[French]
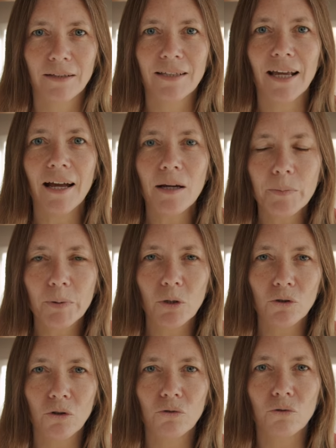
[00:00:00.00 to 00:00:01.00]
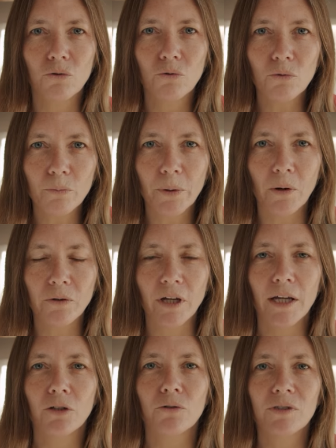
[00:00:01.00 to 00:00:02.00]
c'est important de comprendre
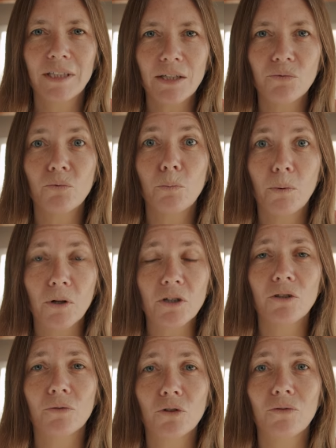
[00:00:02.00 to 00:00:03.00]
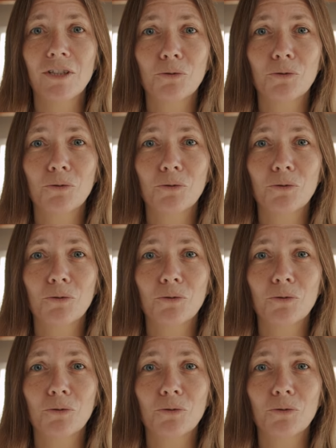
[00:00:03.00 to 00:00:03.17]
que ce qui vous bloque dans votre vie,